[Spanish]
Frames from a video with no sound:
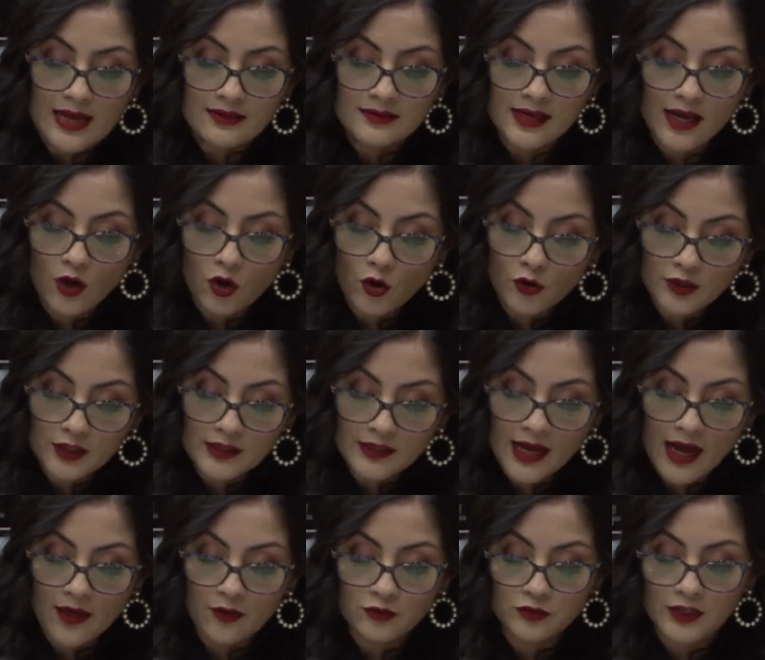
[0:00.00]
sean
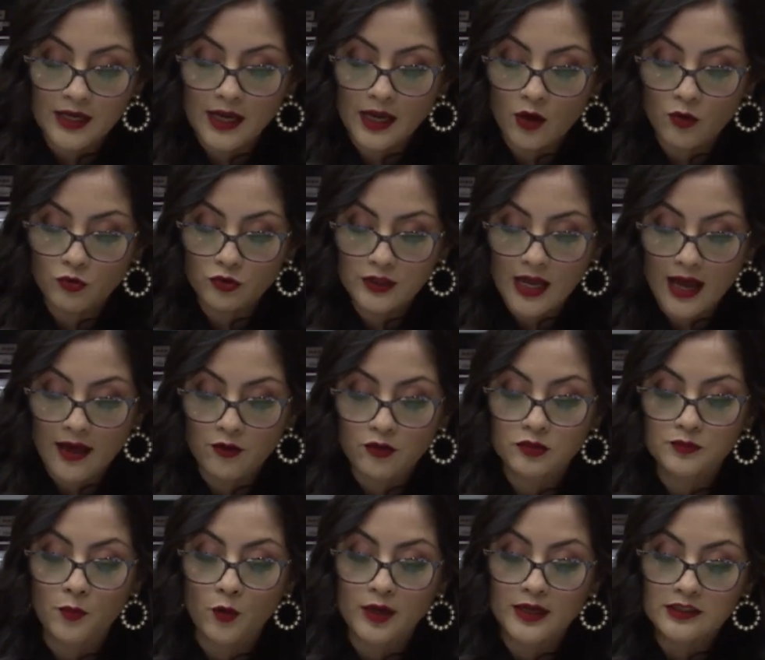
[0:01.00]
coordinados y ejecutados por la